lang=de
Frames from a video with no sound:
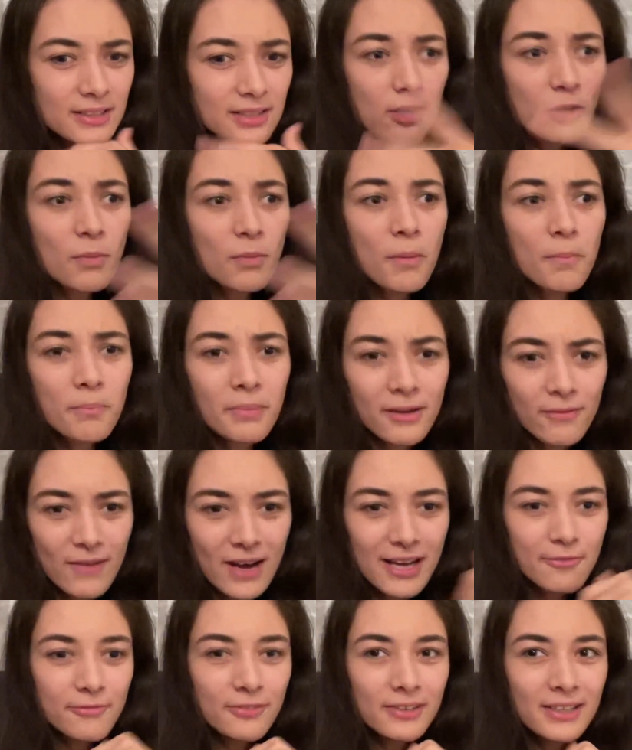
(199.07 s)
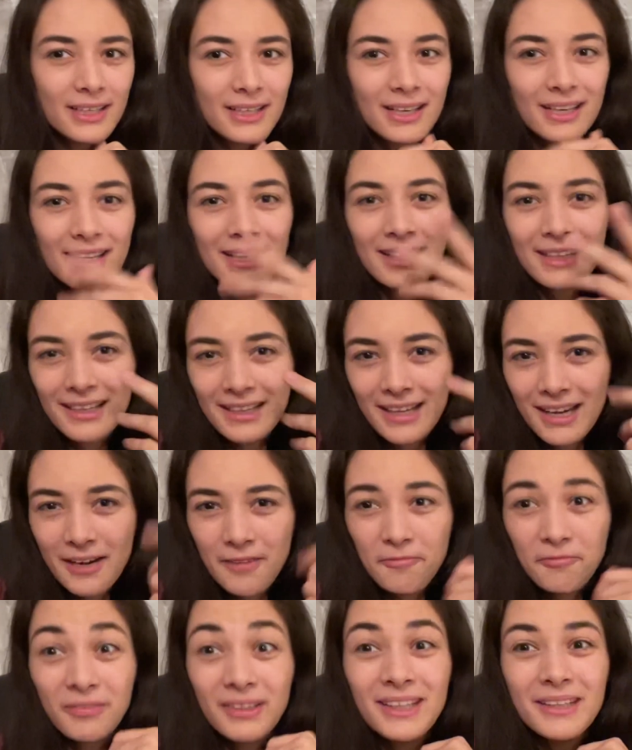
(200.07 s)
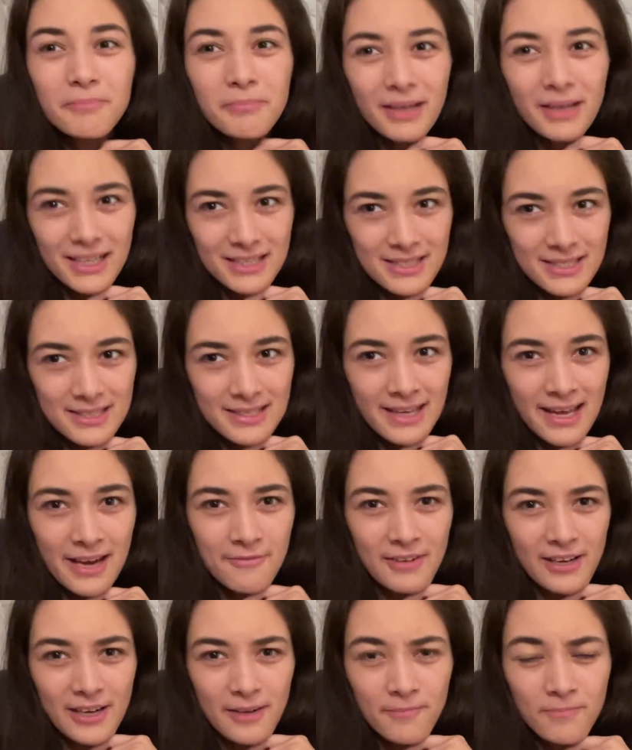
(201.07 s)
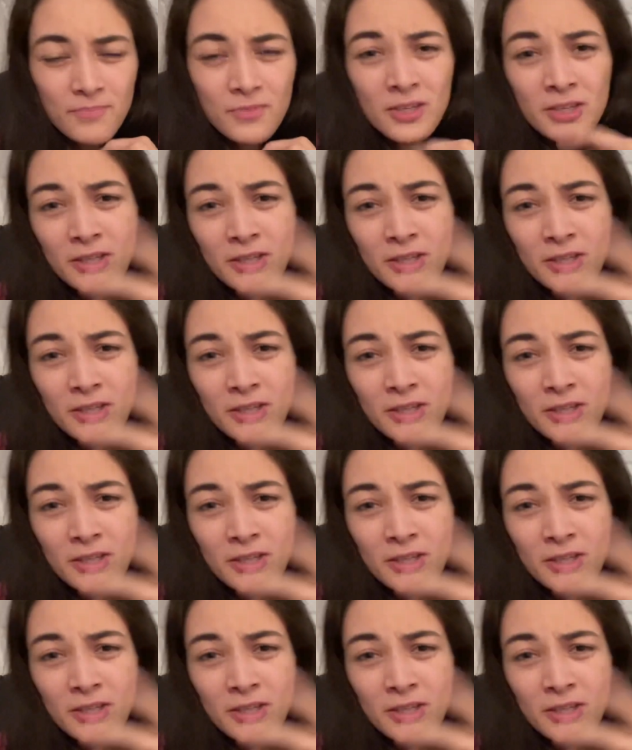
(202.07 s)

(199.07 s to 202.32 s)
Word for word: dann noch mit einem Privatflieger? Ja, Wien-Bratislava.